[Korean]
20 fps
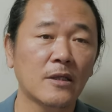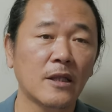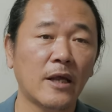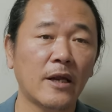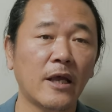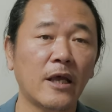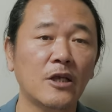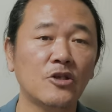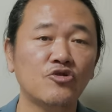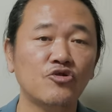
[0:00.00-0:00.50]

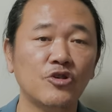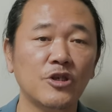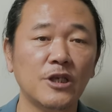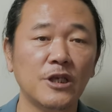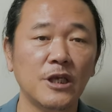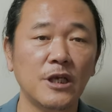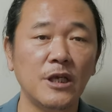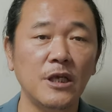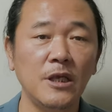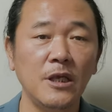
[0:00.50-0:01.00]
나라의
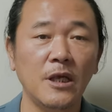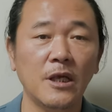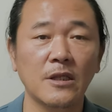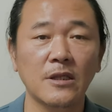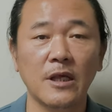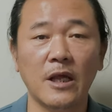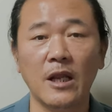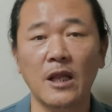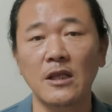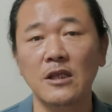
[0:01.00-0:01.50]
주인이
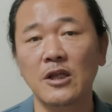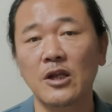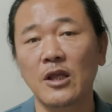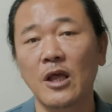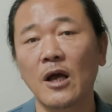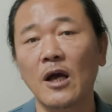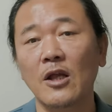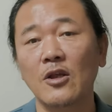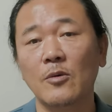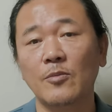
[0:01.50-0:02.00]
나란
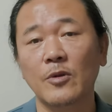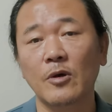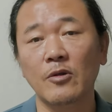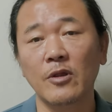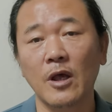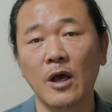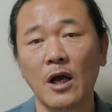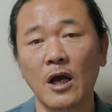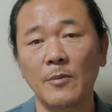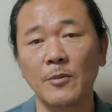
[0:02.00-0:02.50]
일에 상관이
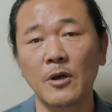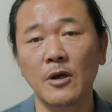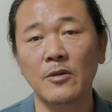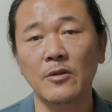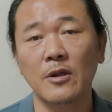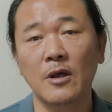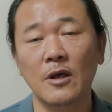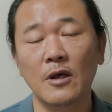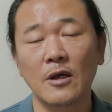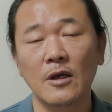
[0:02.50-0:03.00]
없다고
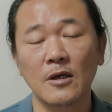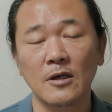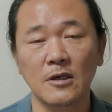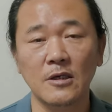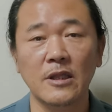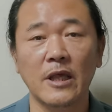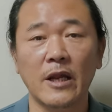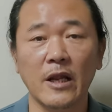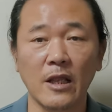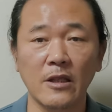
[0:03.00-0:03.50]
생각하면
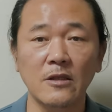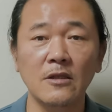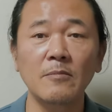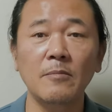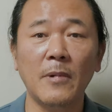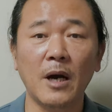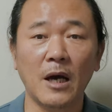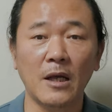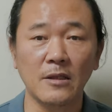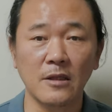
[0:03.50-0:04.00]
그
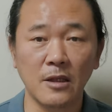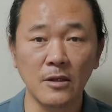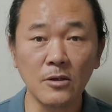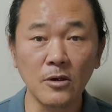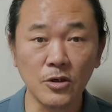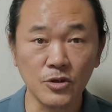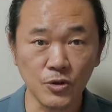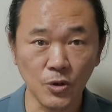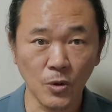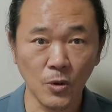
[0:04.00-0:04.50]
나라는
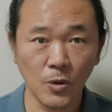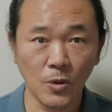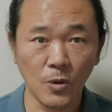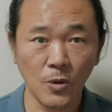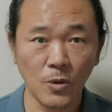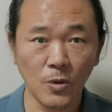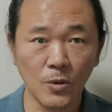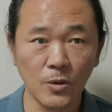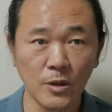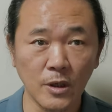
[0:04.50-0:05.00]
망한다는 거죠.
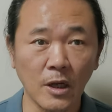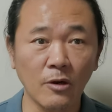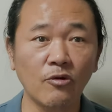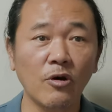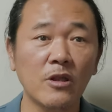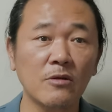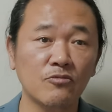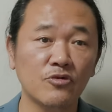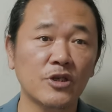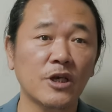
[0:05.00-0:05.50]

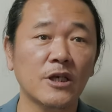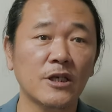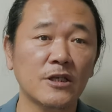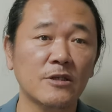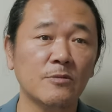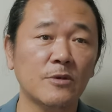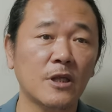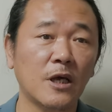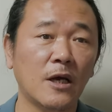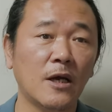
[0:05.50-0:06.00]
라고 하는 문장이
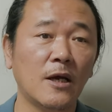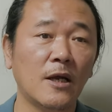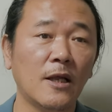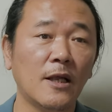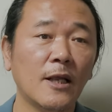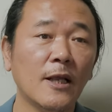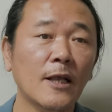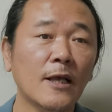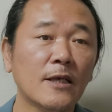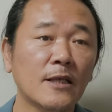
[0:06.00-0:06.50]
있습니다.
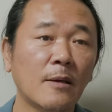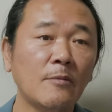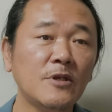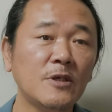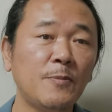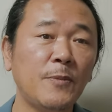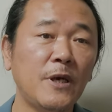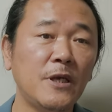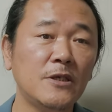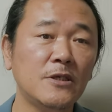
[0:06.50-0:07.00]

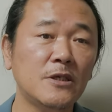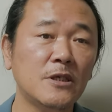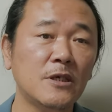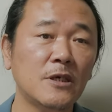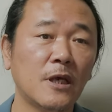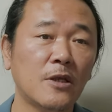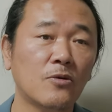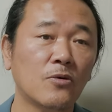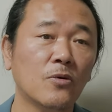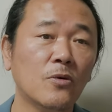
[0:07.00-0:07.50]

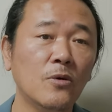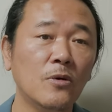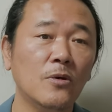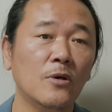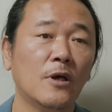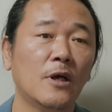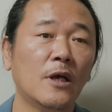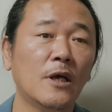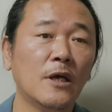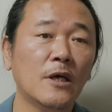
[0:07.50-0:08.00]
30페이지에도
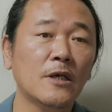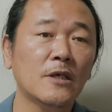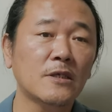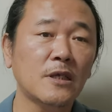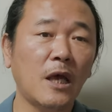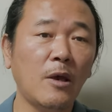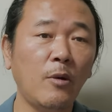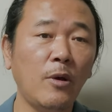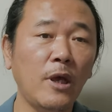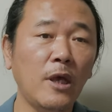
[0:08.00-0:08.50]

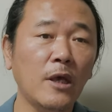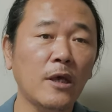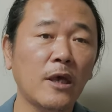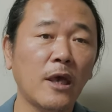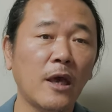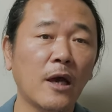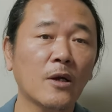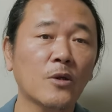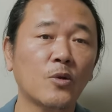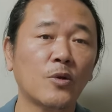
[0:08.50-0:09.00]
사회의
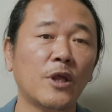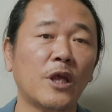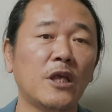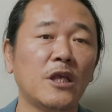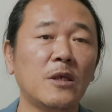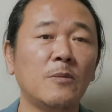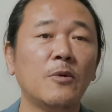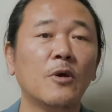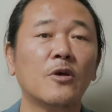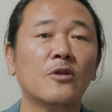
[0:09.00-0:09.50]

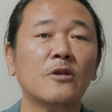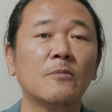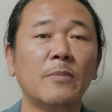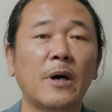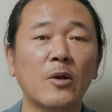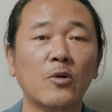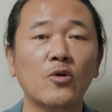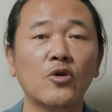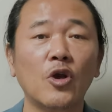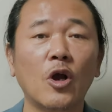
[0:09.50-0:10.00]
계약론의
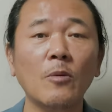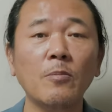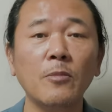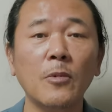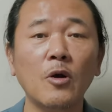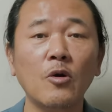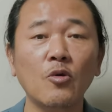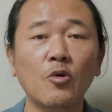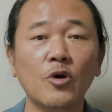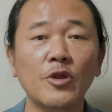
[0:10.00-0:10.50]
이면은 바로
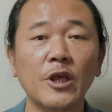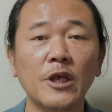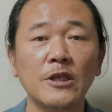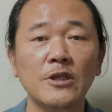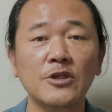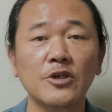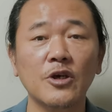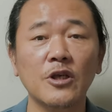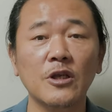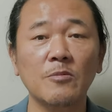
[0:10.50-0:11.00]
혁명권의
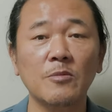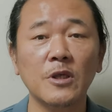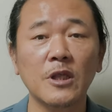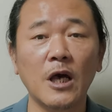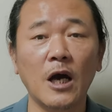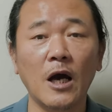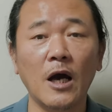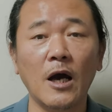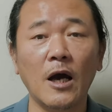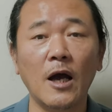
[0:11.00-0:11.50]

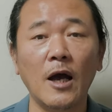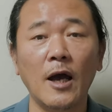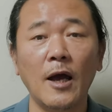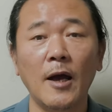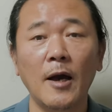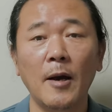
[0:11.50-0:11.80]
인정입니다.